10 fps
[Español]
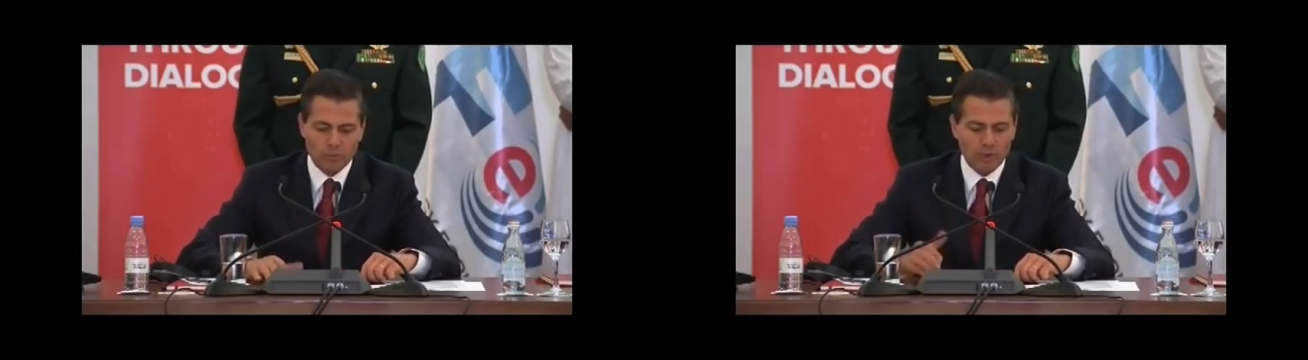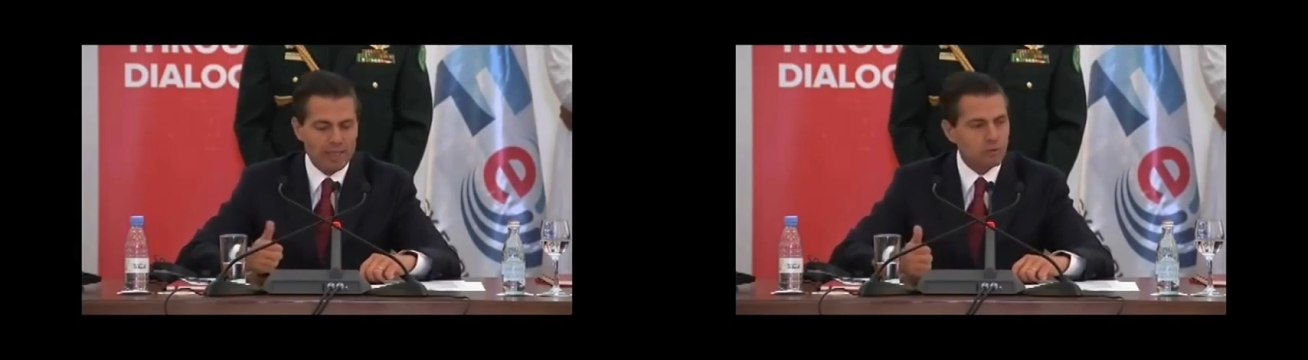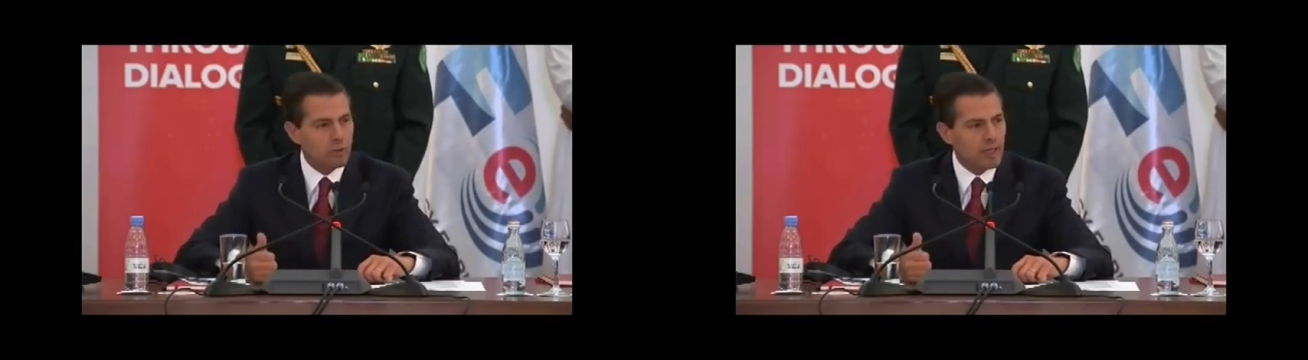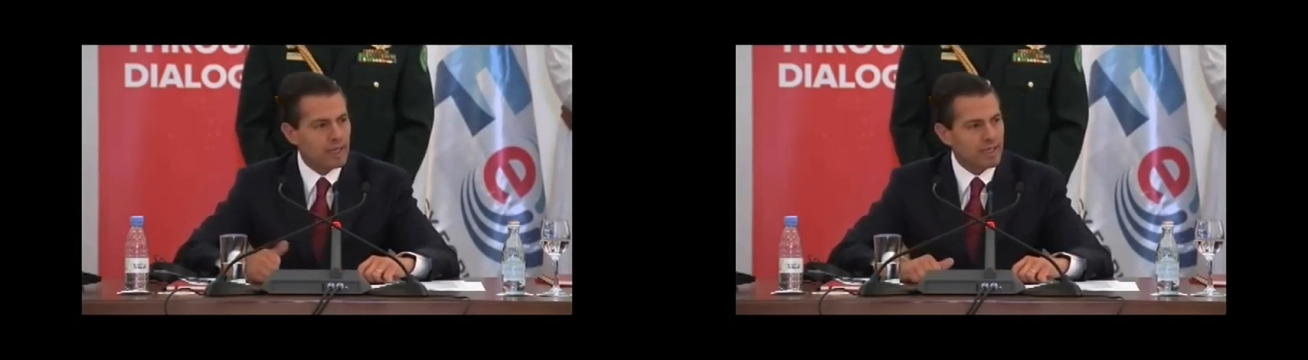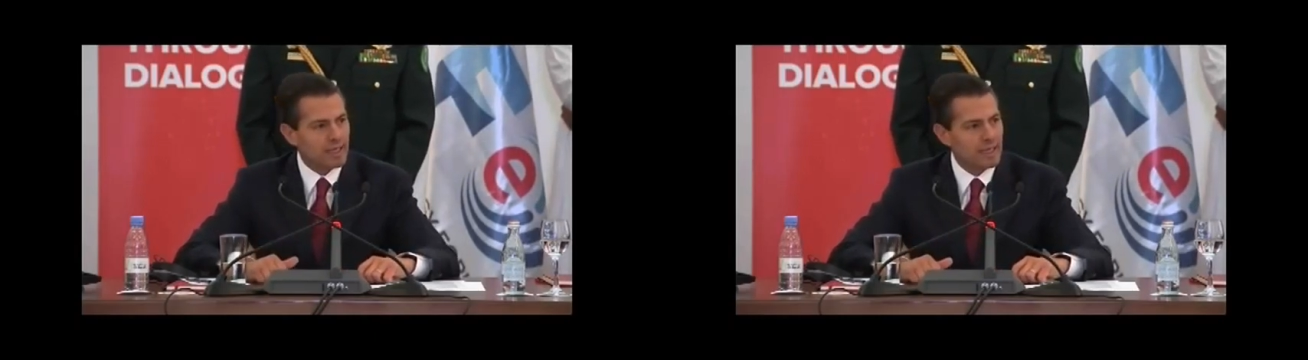como la
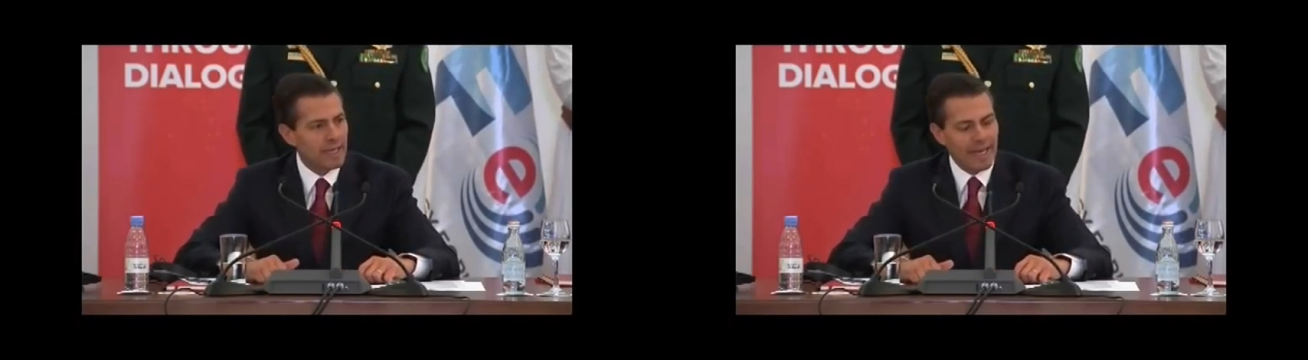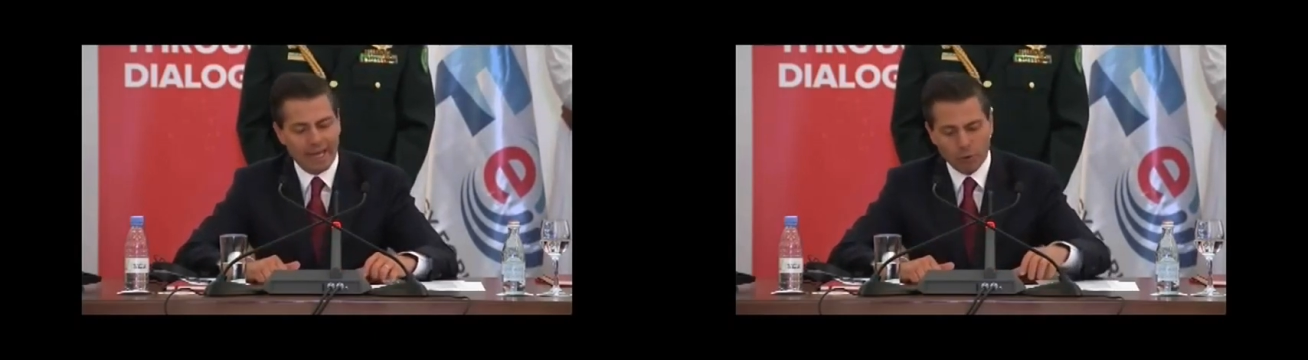solar,